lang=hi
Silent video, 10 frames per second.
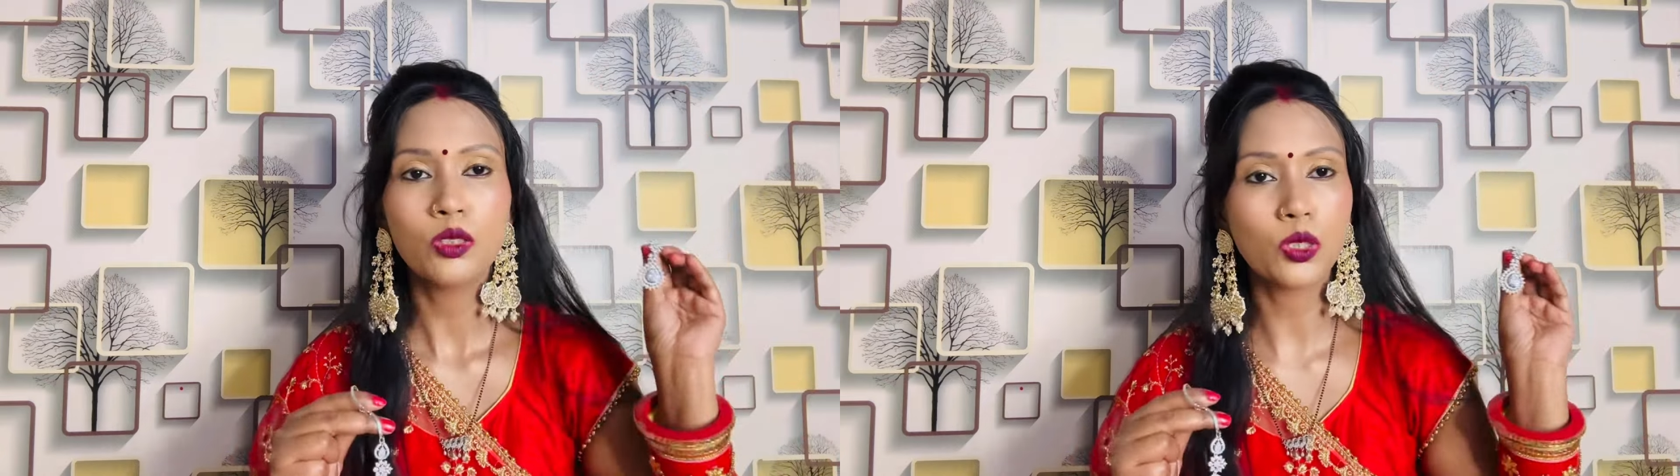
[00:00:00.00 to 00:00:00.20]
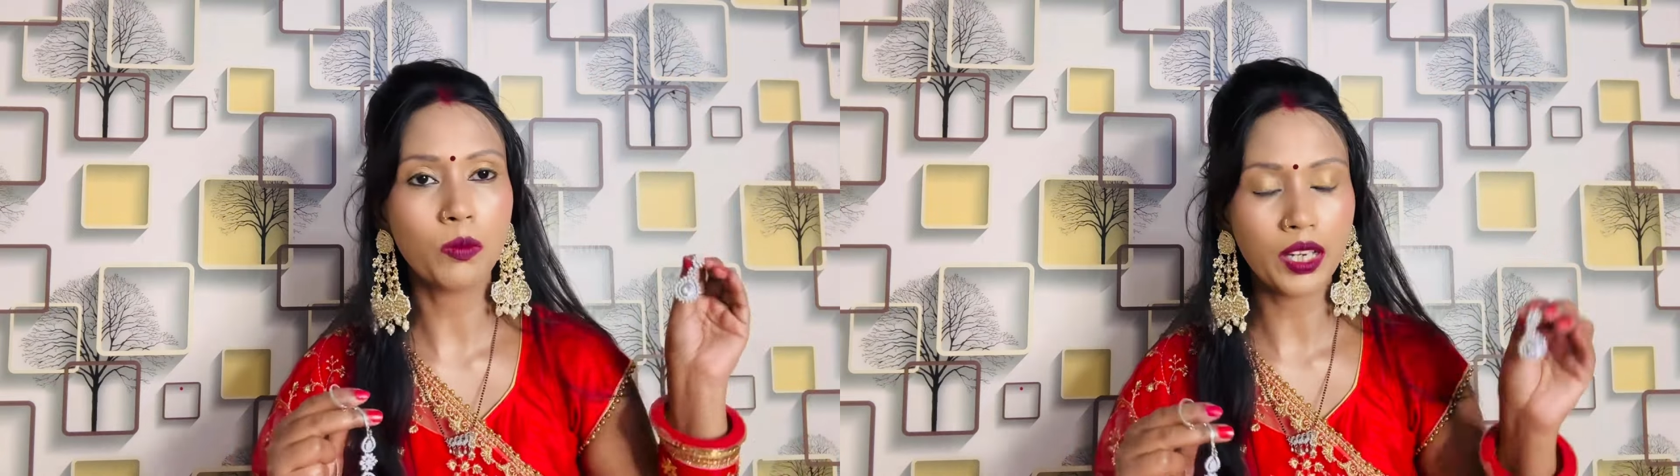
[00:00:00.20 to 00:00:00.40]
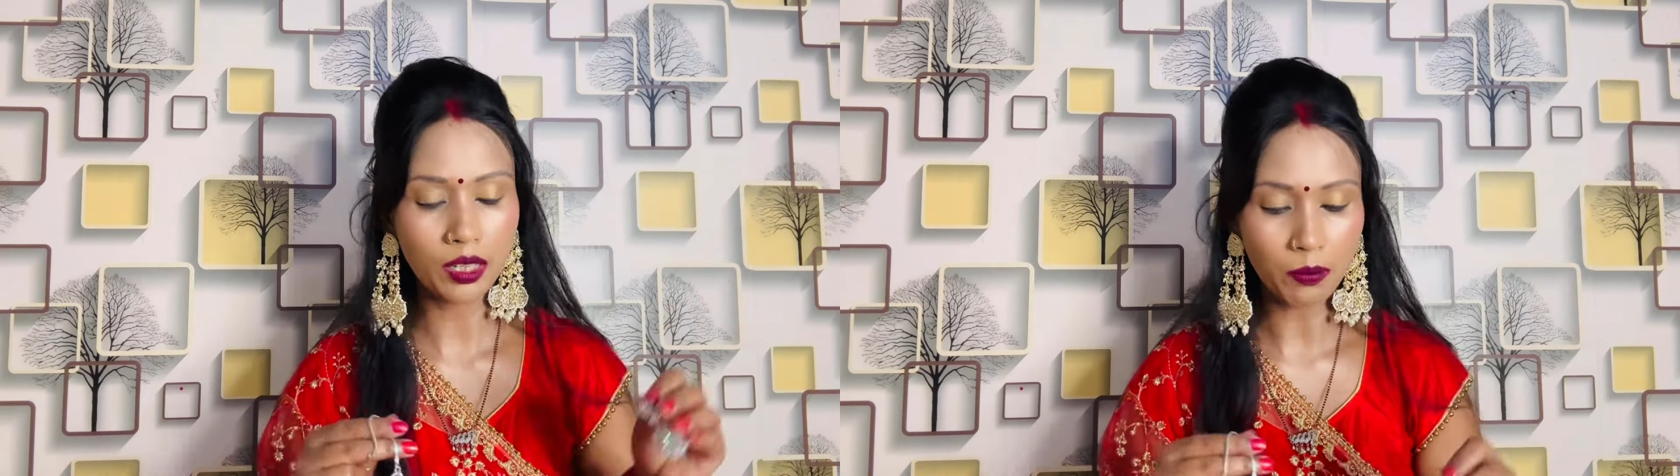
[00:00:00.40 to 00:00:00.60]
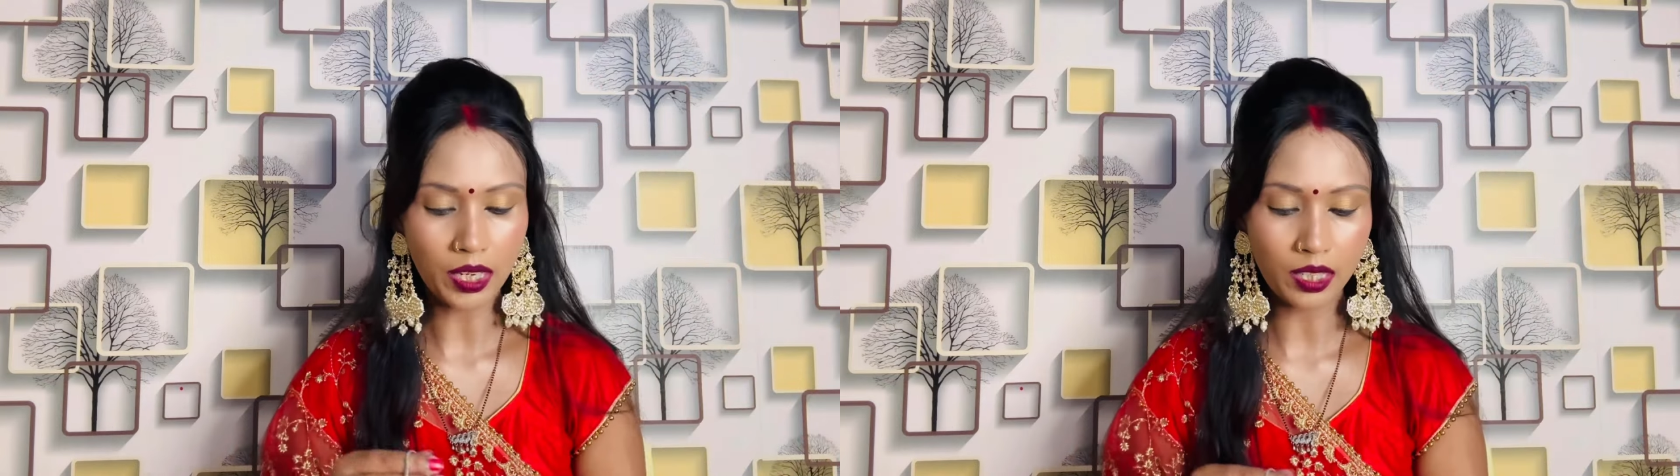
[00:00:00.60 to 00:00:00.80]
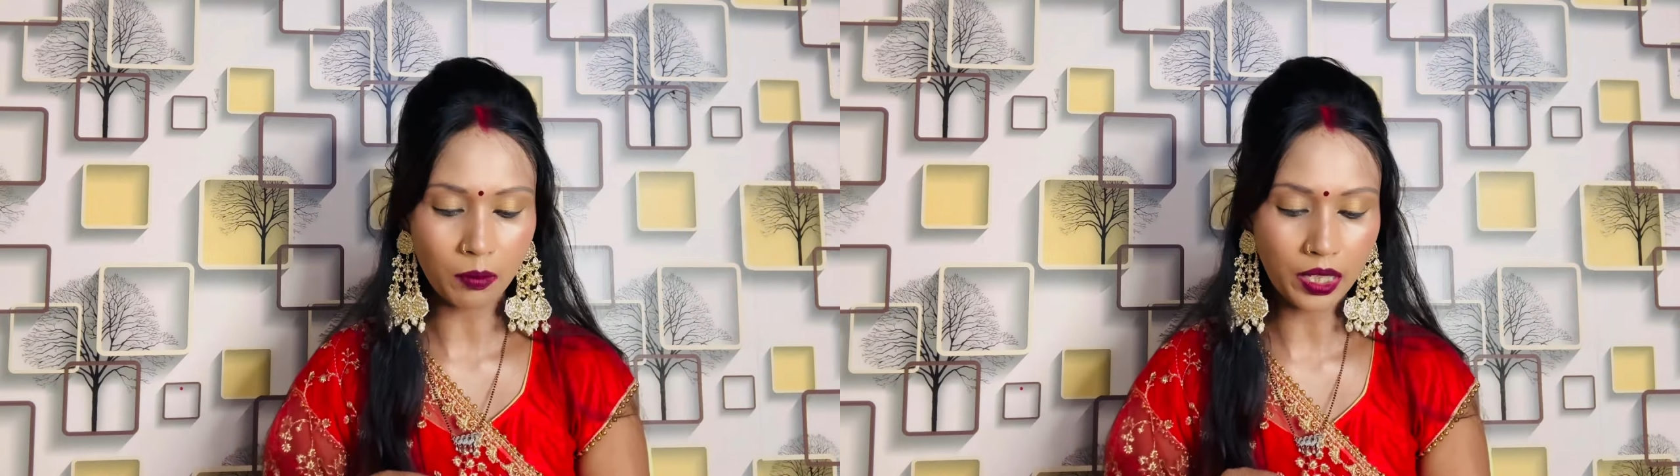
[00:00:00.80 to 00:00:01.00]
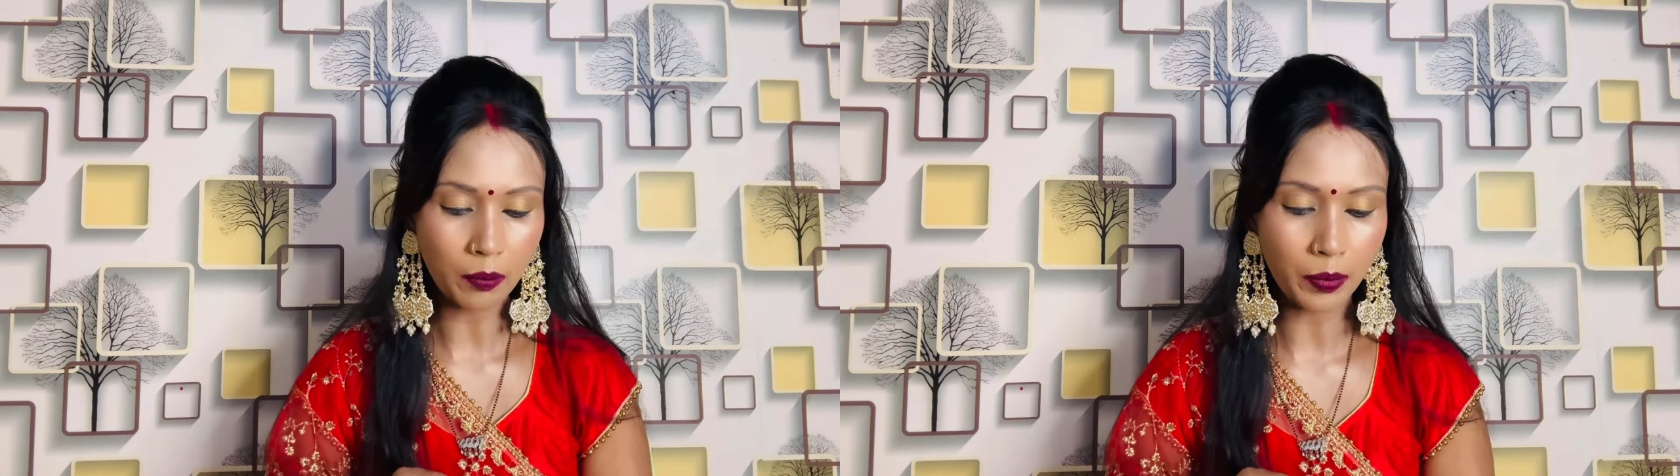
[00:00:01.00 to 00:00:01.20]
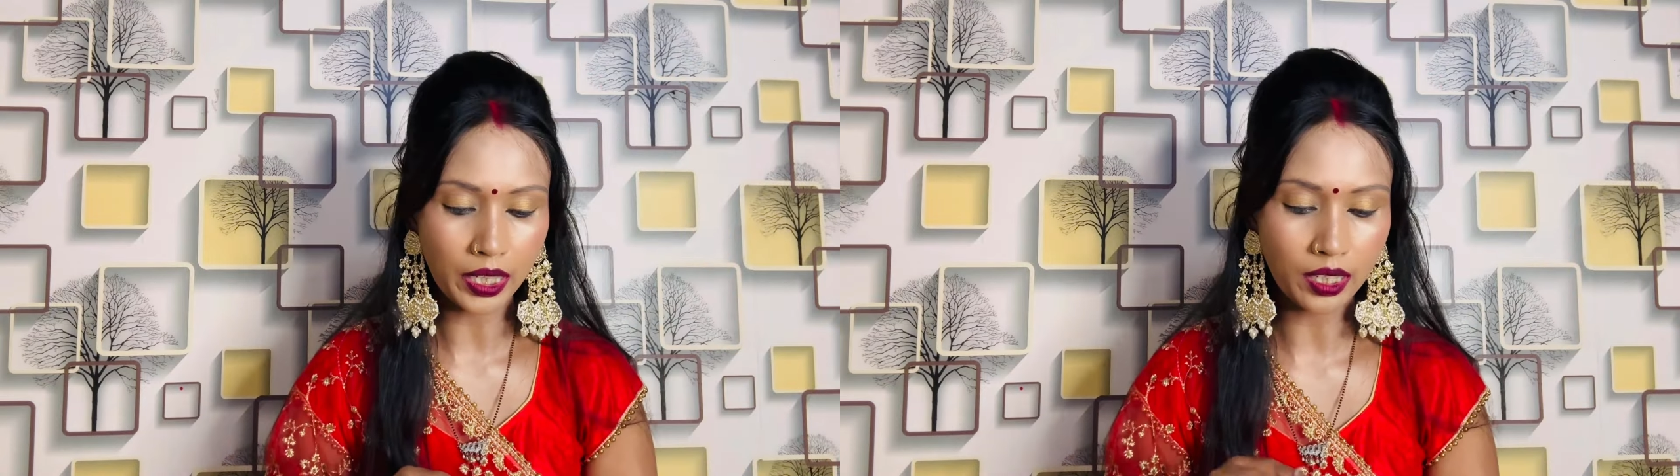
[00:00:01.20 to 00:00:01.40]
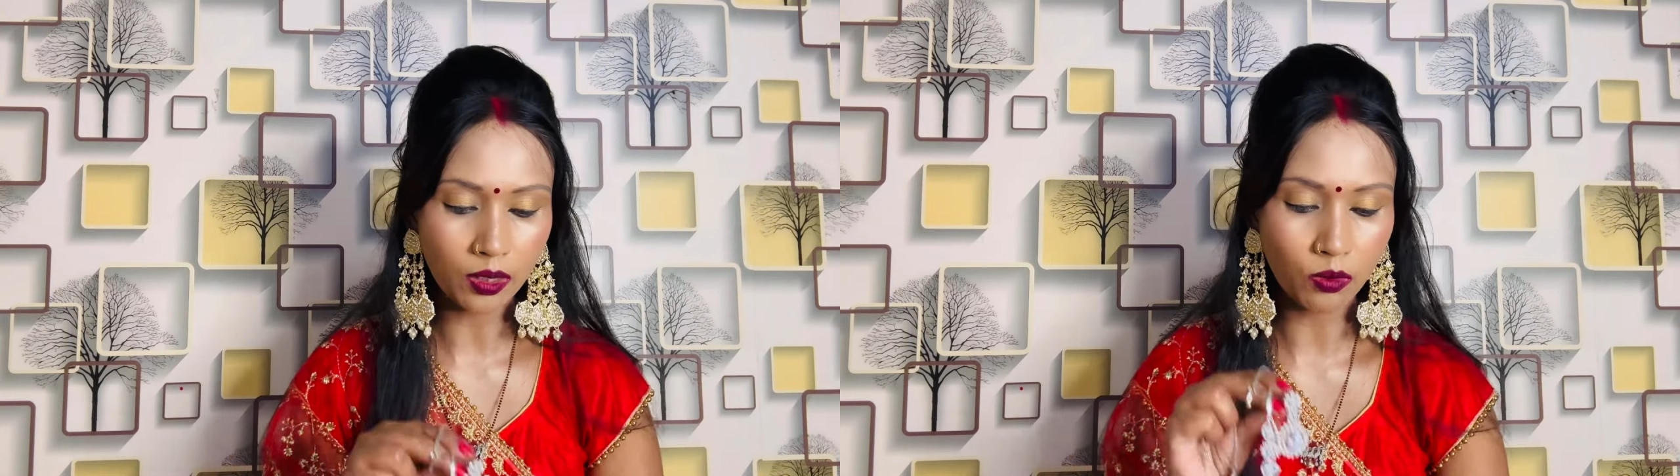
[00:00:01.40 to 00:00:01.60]
जो बर्थडे पार्टी में हम
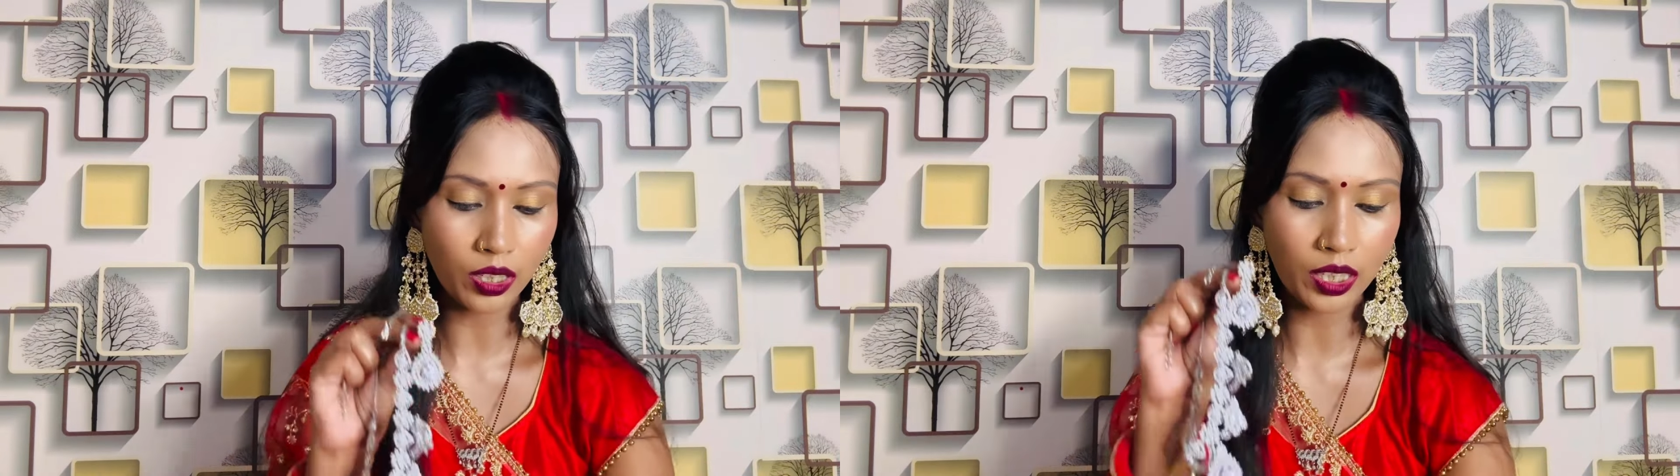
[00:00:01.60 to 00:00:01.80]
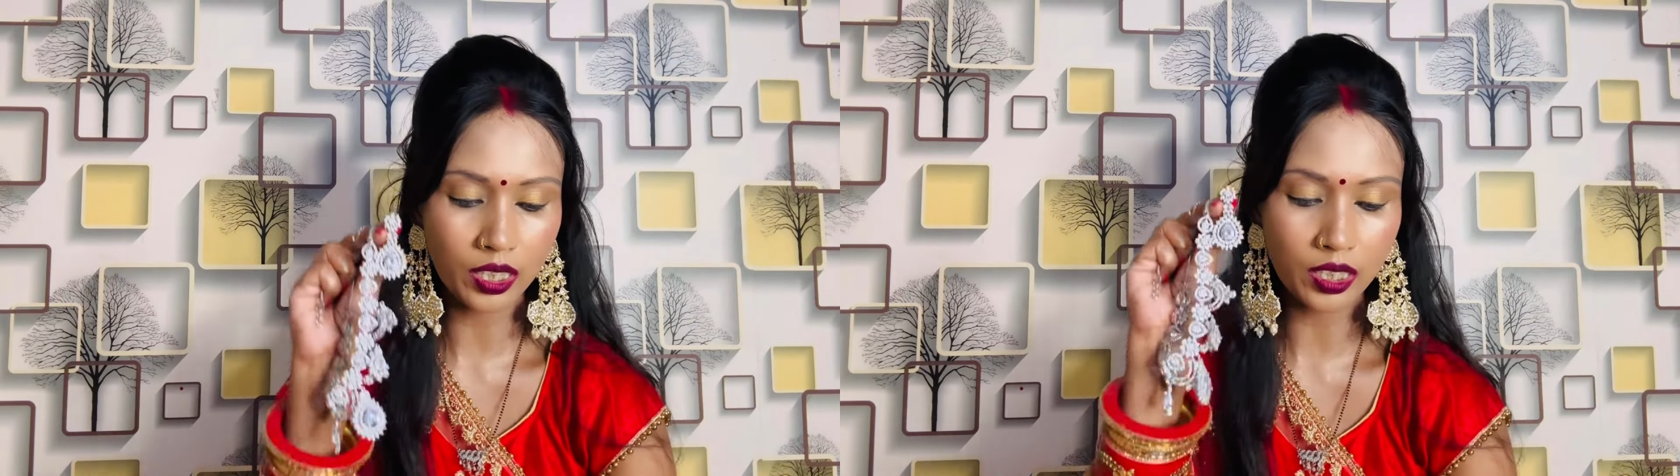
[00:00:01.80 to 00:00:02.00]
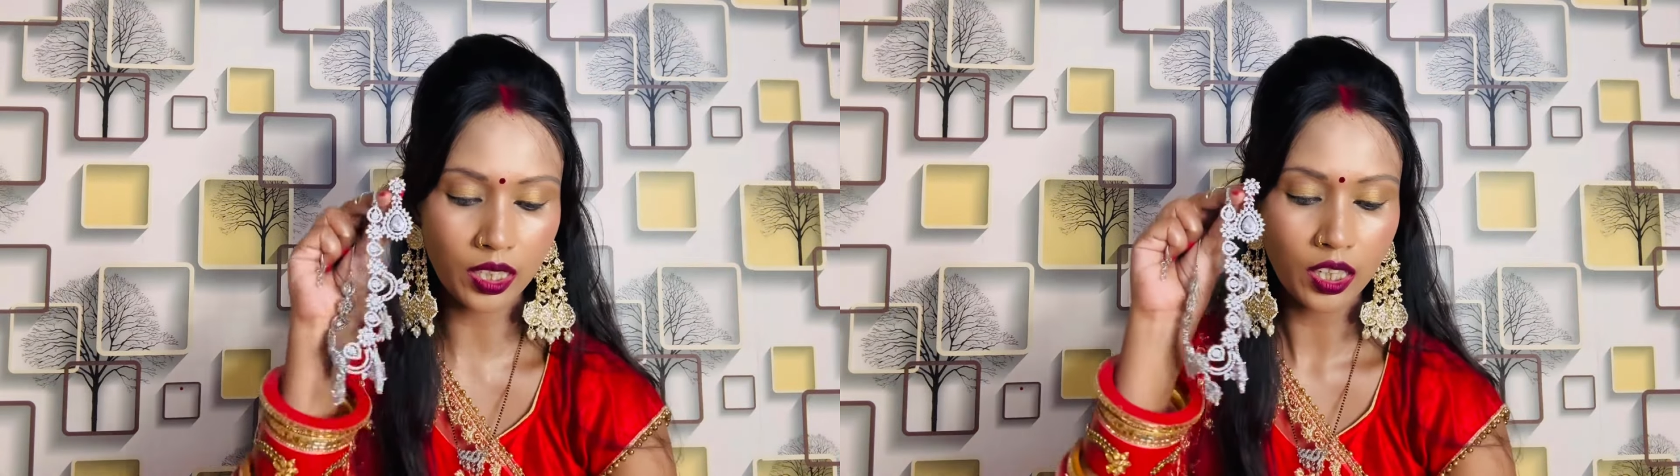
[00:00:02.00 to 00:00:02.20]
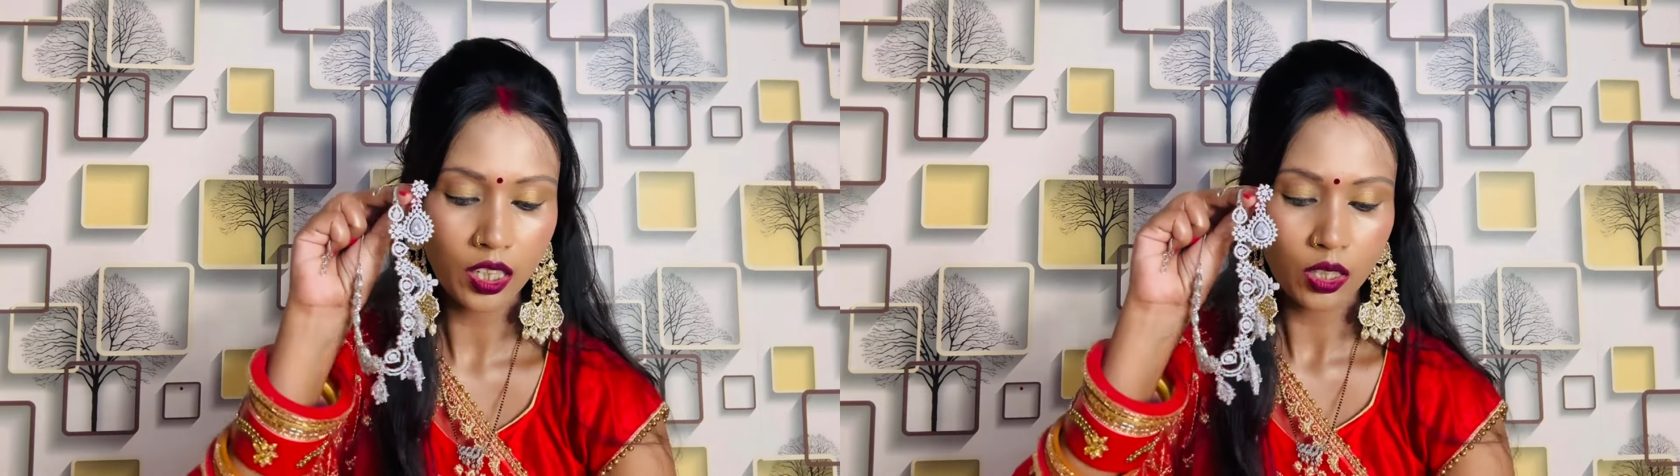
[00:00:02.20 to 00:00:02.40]
पहने हुए हैं ये